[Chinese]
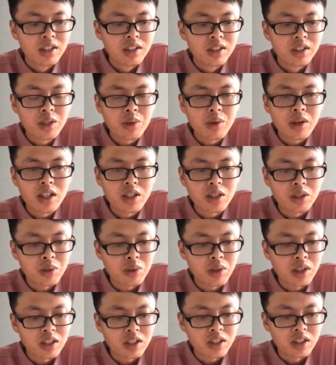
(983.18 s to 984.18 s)
另外一种的
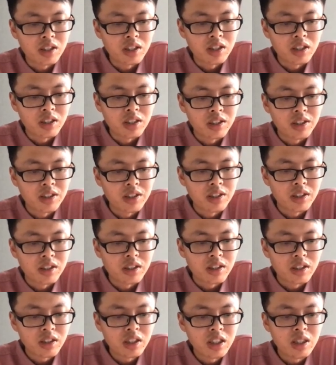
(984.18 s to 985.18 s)
话是
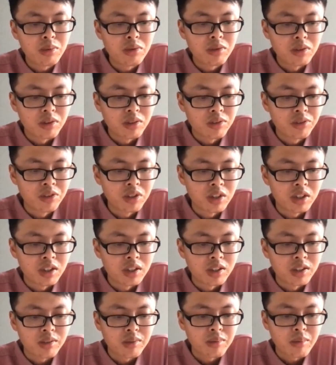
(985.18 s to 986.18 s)
异步复制，
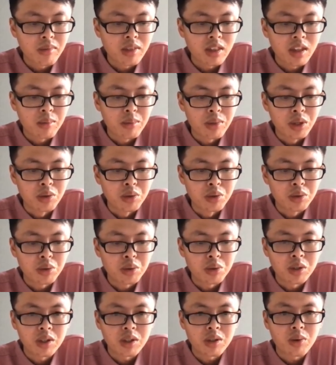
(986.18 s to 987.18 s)
比如
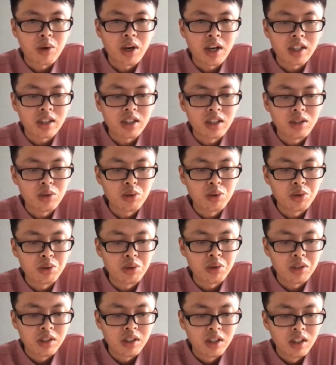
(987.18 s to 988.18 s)
说跨地
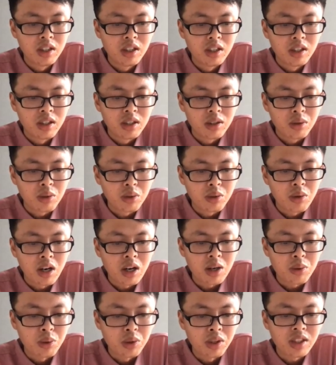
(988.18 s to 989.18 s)
区、跨
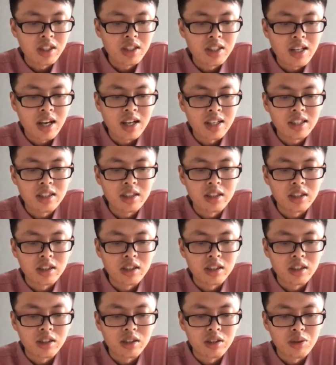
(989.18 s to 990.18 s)
国人场景，
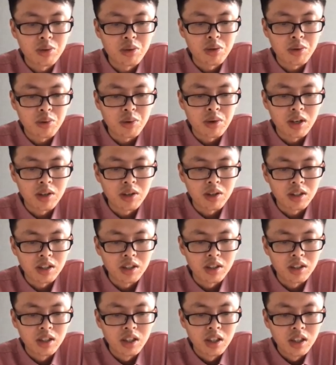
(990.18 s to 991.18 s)
因为网
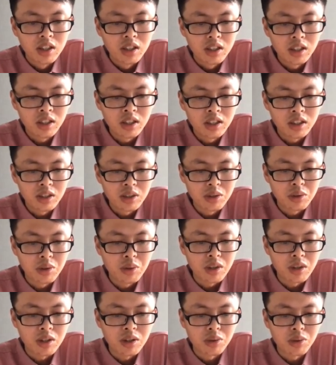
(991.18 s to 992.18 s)
因为
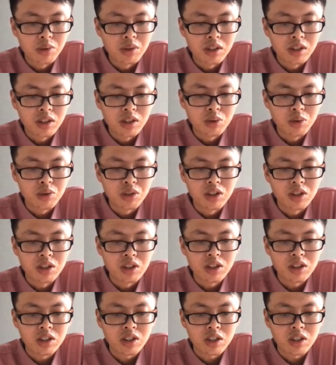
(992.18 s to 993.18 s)
网络稳定度及
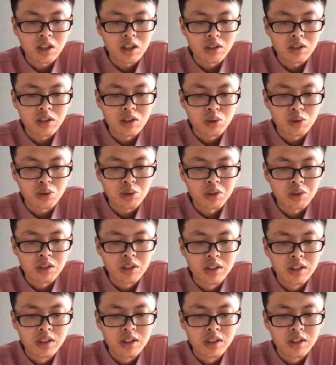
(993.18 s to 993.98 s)
时耗因素